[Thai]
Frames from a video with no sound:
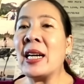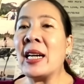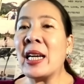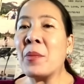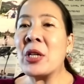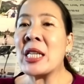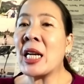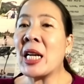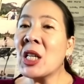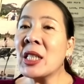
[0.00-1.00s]
อีกบริษัทห
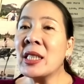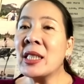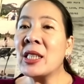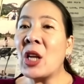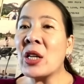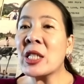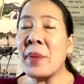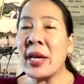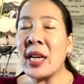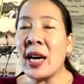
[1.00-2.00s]
นึ่งก็คือ
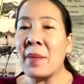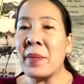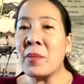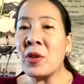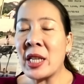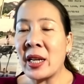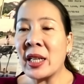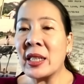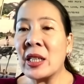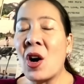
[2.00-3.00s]
Locksbit นะคะ เป็นบริษัท
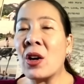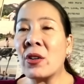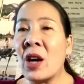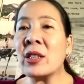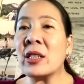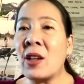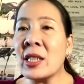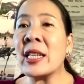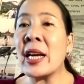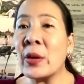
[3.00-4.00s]
ในเครือของ
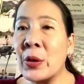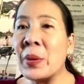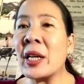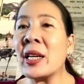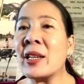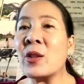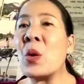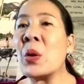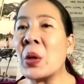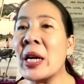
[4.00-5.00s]
Locksley Group อันนี้ทุกค
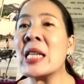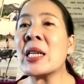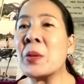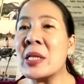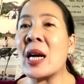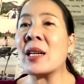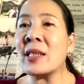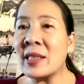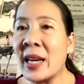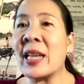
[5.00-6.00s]
นก็น่าจะรู้จัก
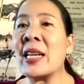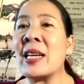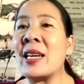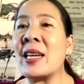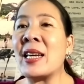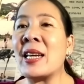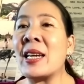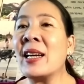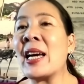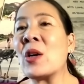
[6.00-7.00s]
กันดี
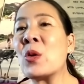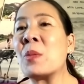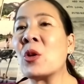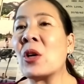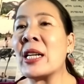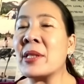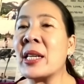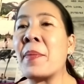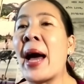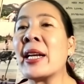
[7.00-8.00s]
รวมตัวกัน
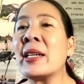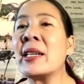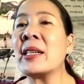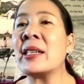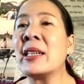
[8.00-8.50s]
4พาร์ทเนอร์